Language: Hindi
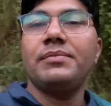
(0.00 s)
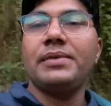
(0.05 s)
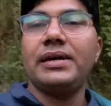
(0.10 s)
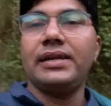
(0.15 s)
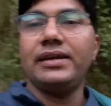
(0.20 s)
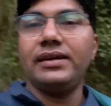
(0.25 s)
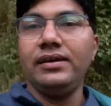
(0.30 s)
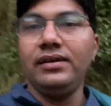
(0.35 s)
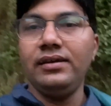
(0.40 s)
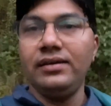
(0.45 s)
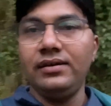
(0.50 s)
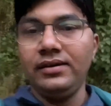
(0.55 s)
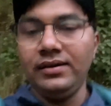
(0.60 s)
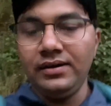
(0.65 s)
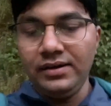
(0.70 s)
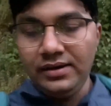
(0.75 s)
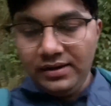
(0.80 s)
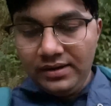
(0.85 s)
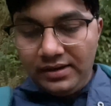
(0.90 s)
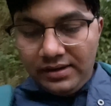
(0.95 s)
मैंने
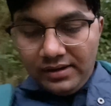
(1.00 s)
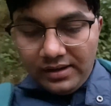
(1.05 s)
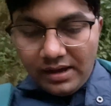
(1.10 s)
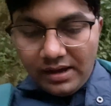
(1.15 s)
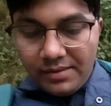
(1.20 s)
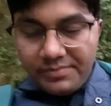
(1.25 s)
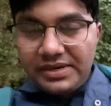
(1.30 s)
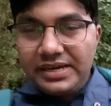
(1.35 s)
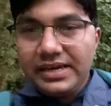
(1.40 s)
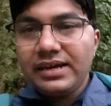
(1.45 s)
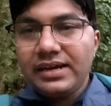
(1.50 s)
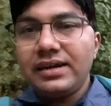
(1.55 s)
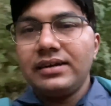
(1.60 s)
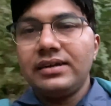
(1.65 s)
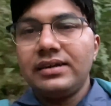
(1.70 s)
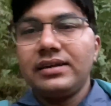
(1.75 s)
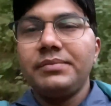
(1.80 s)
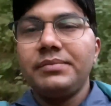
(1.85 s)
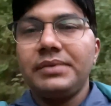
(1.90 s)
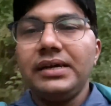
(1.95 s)
अभी एक
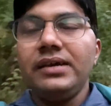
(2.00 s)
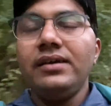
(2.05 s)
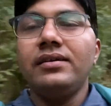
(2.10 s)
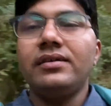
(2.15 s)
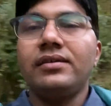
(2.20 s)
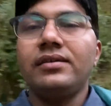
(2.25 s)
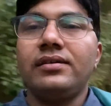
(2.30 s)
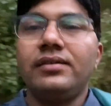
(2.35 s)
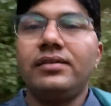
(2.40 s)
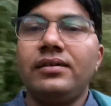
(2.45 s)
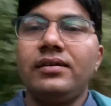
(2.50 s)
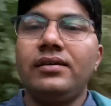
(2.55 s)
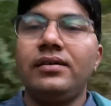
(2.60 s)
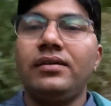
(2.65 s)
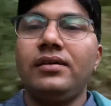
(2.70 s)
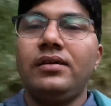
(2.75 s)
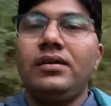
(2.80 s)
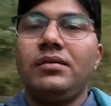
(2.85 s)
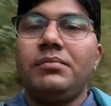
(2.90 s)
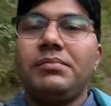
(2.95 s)
घंटे में
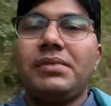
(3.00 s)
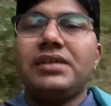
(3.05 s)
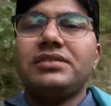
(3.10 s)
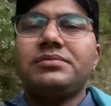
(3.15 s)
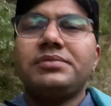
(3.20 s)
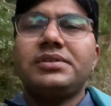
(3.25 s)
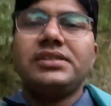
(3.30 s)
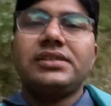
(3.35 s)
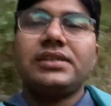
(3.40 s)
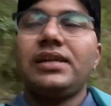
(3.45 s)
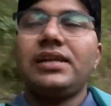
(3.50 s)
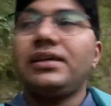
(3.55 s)
पाँच बजे चला